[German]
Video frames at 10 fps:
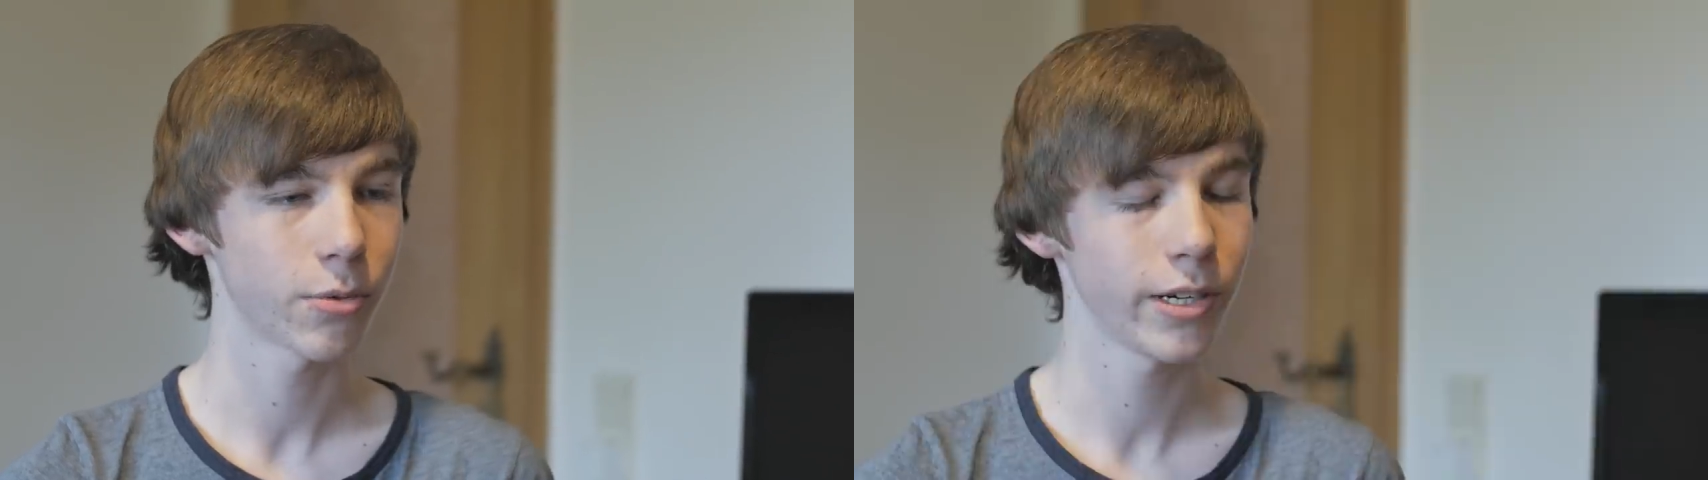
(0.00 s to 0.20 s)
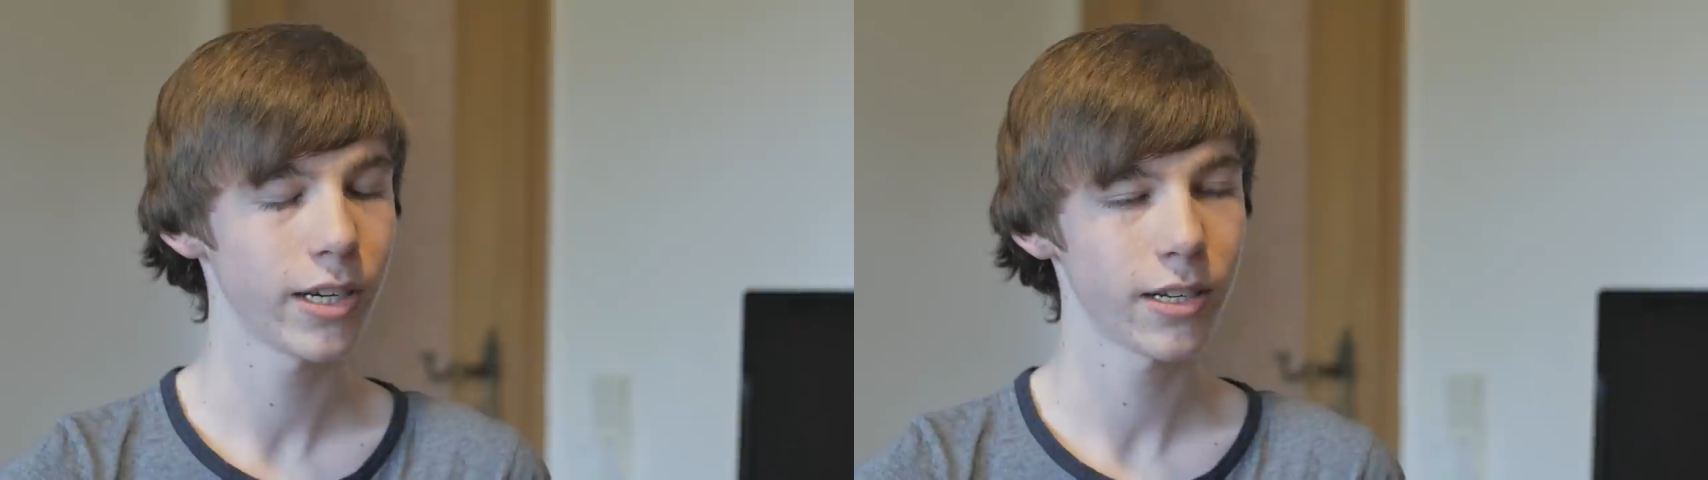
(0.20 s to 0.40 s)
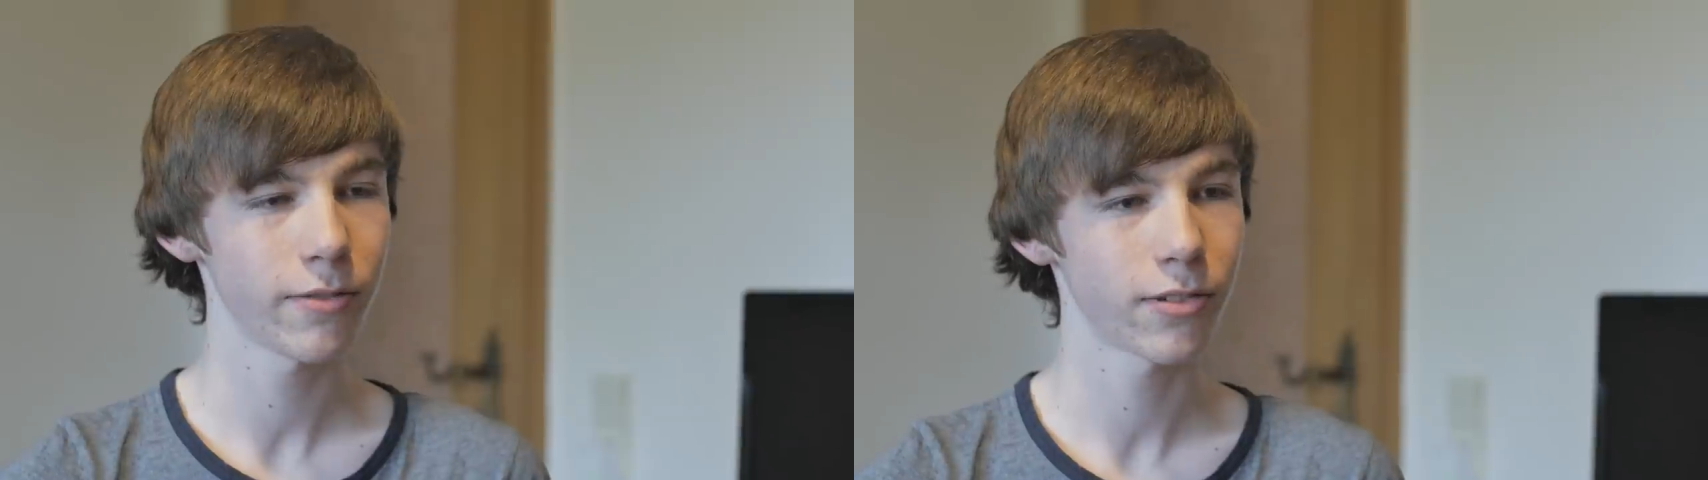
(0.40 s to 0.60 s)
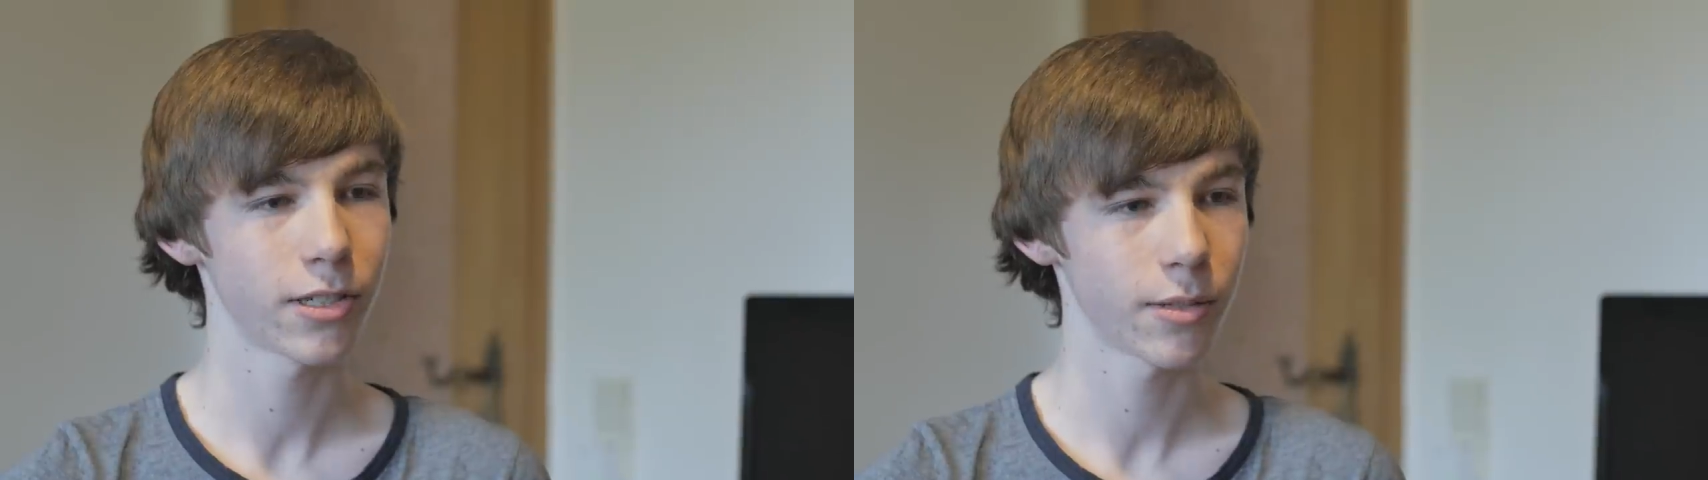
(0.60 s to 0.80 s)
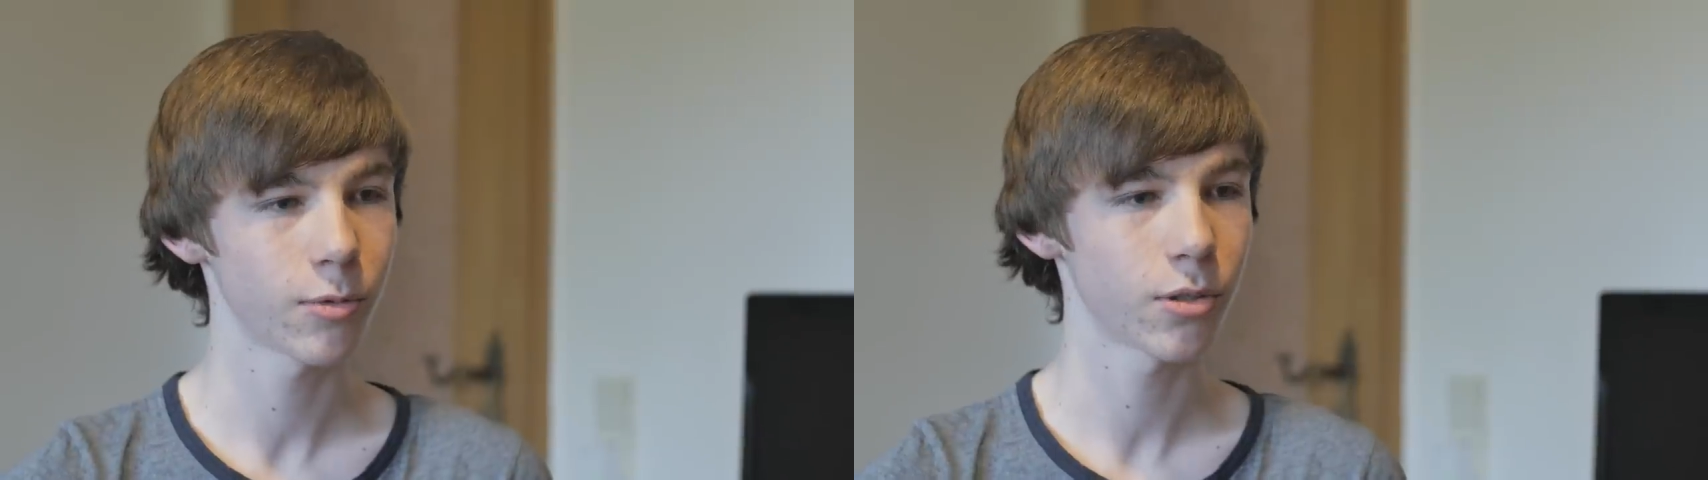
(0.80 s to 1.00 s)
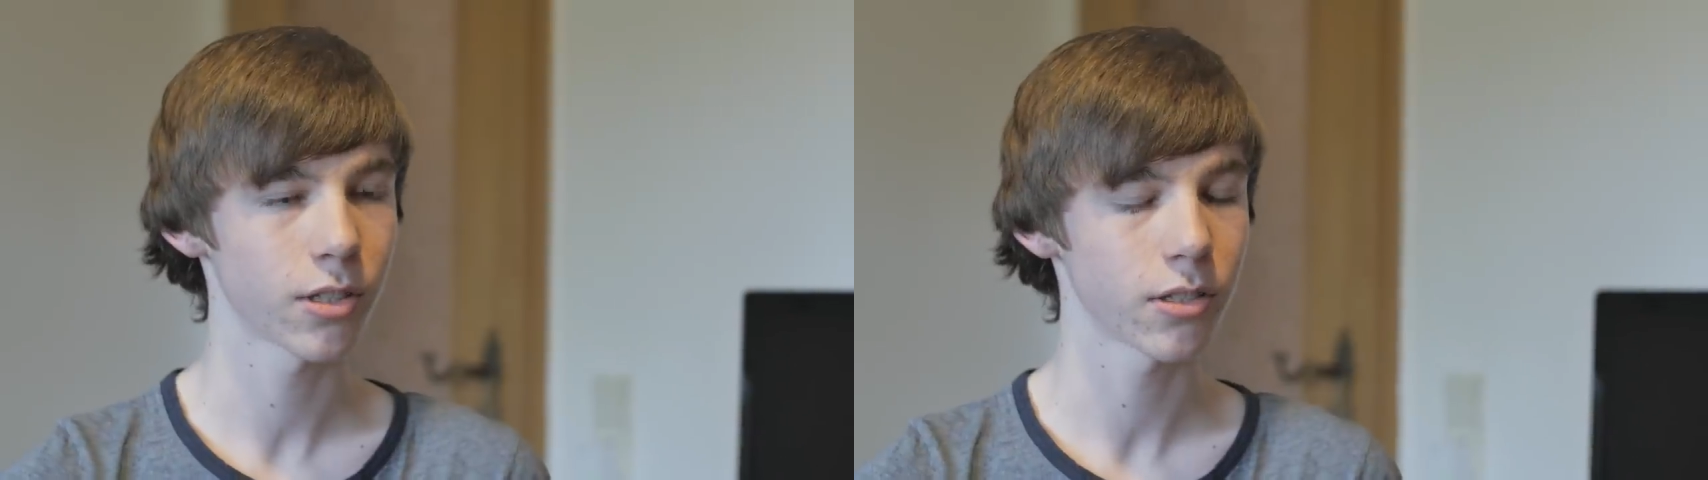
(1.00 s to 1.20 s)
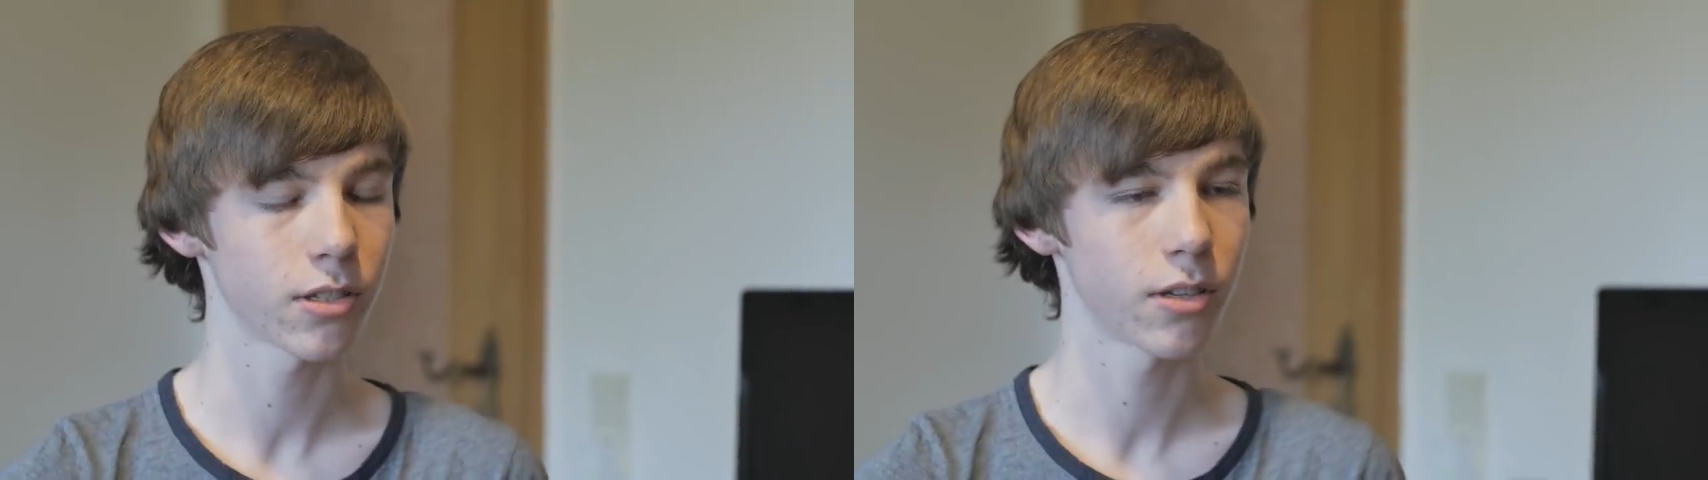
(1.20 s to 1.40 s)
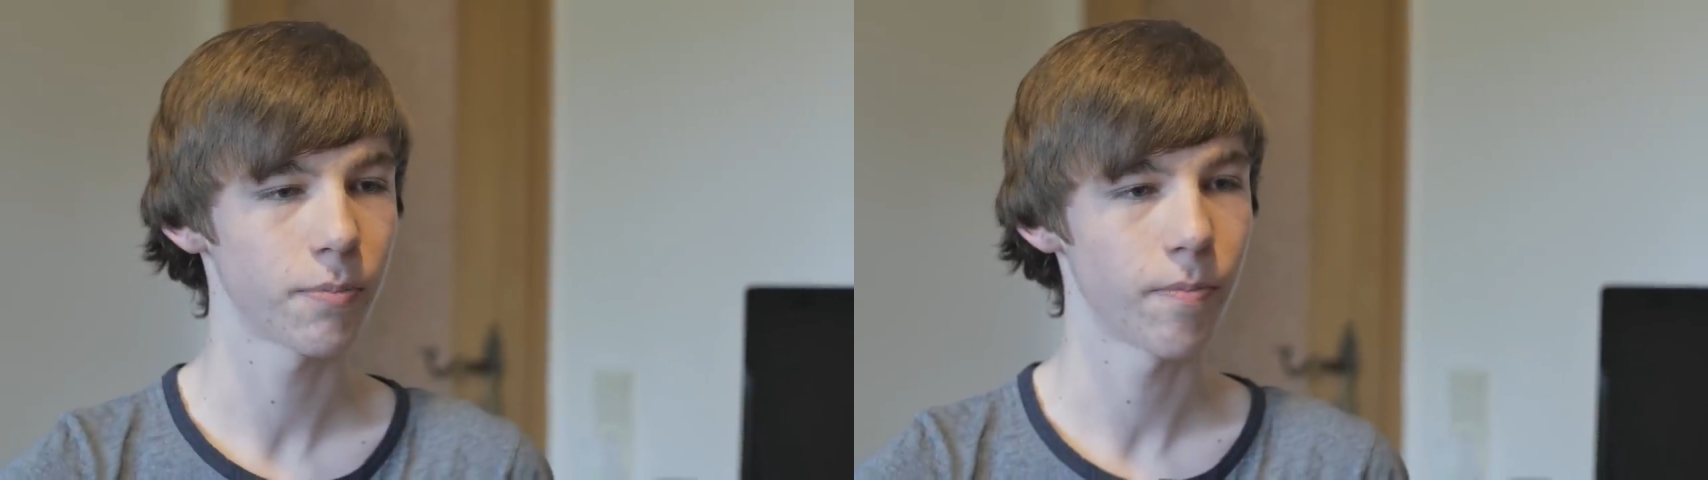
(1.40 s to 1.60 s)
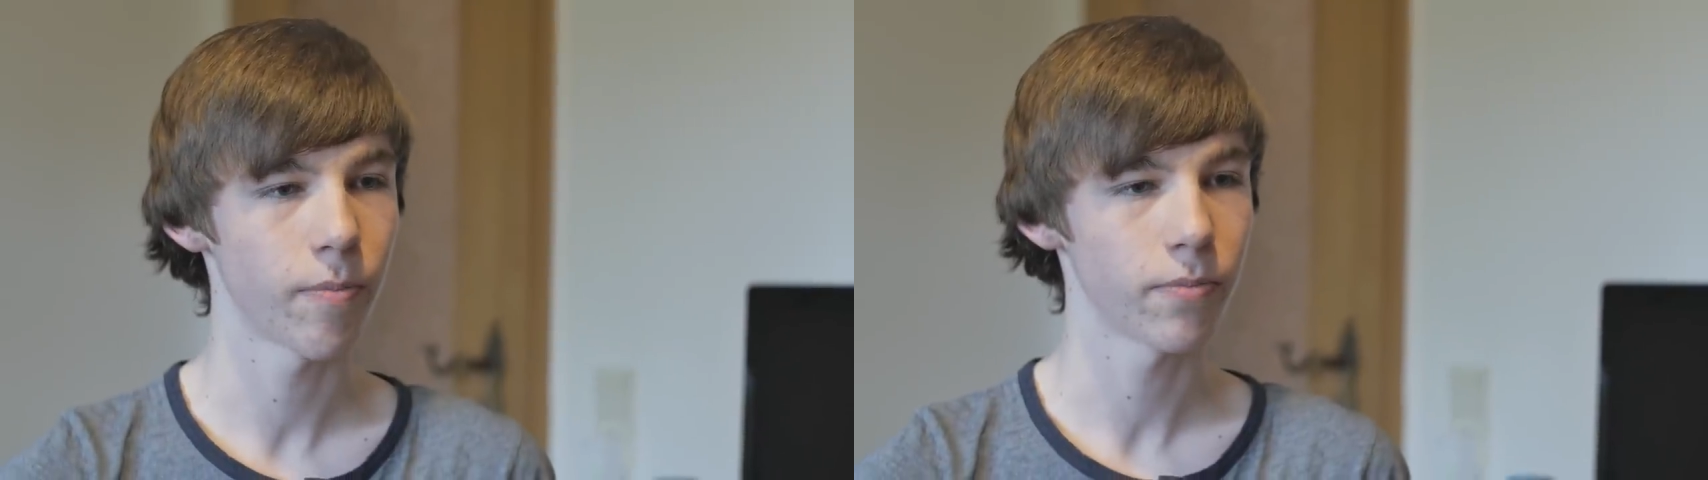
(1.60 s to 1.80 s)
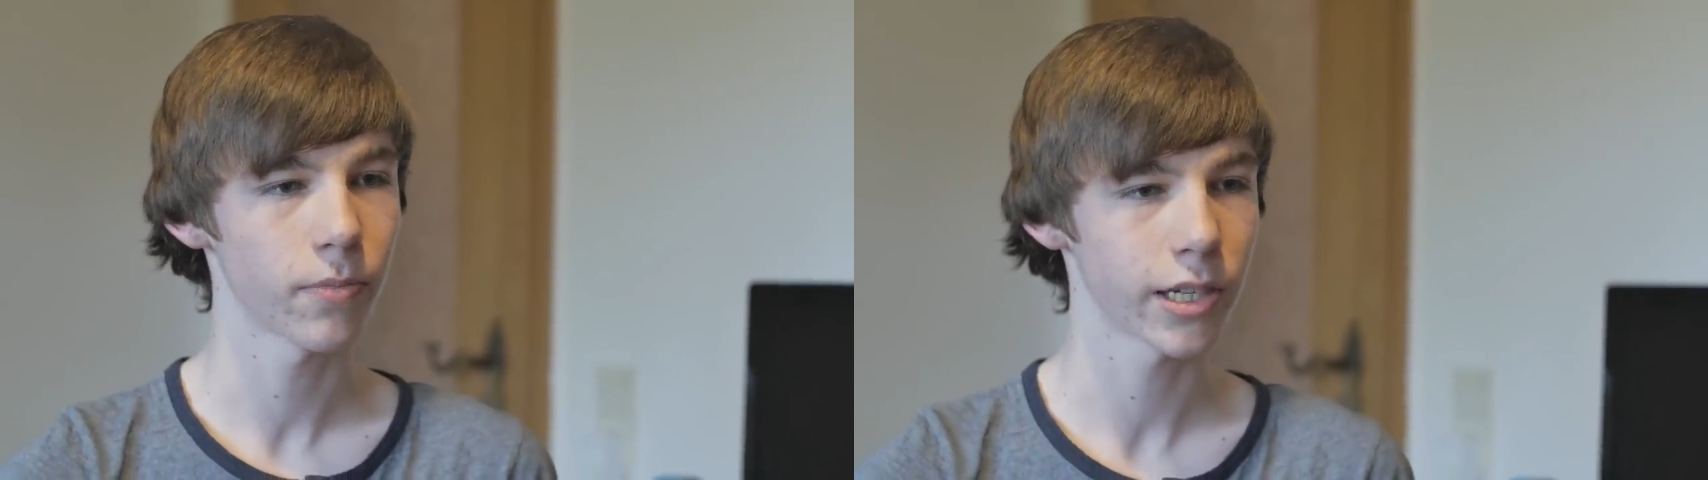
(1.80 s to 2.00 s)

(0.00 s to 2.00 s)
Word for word: Tweeday, von dem gucke ich ähm,